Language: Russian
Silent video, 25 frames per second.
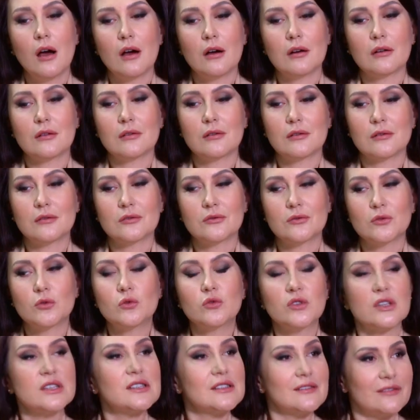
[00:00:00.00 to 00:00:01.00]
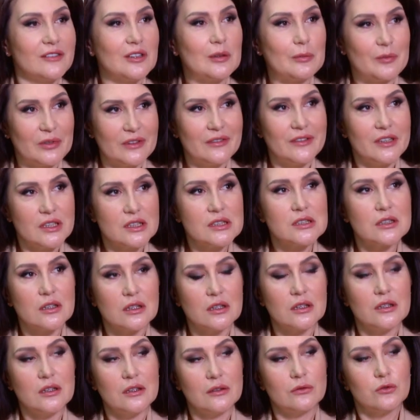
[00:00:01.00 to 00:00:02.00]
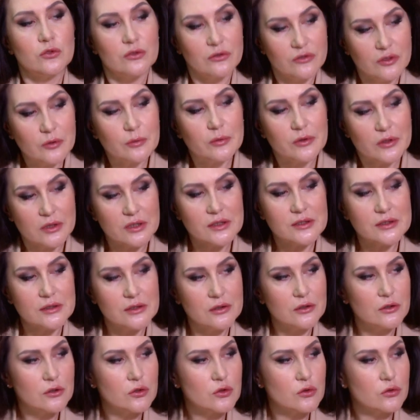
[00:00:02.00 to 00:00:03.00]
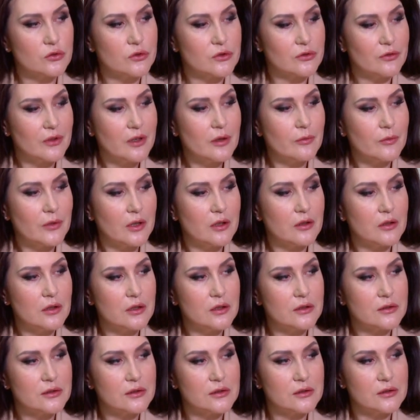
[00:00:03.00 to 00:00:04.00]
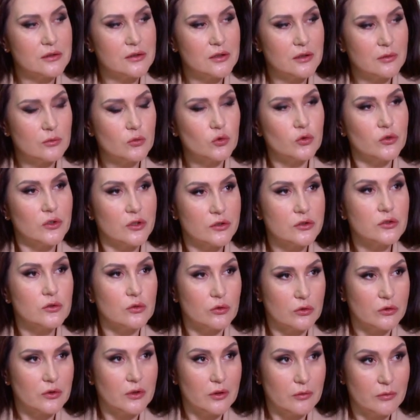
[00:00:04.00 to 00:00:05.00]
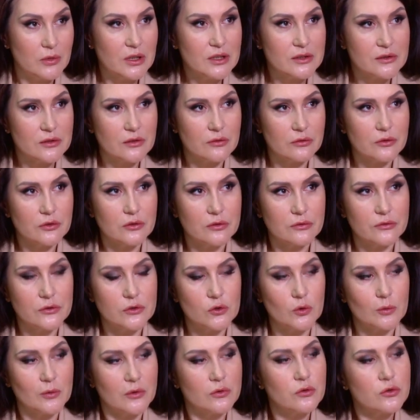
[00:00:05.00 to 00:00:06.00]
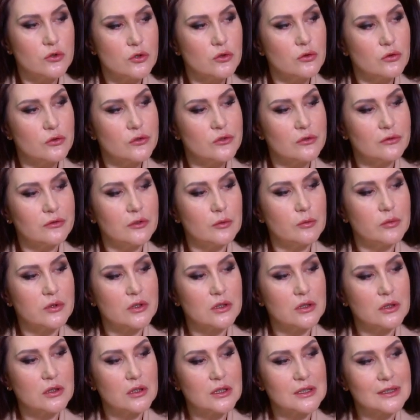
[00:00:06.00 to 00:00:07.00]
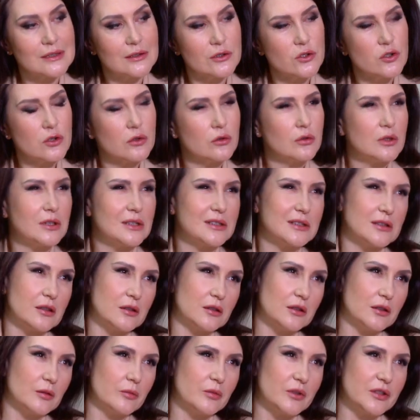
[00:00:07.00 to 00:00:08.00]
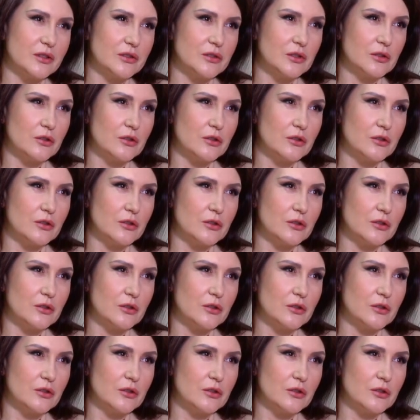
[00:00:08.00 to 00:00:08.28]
э, ну у нас своя повестка, и вот выборы, соглашусь с вами, они займут достойное место в этом всем. А вот что эти выборы означают для страны, Борис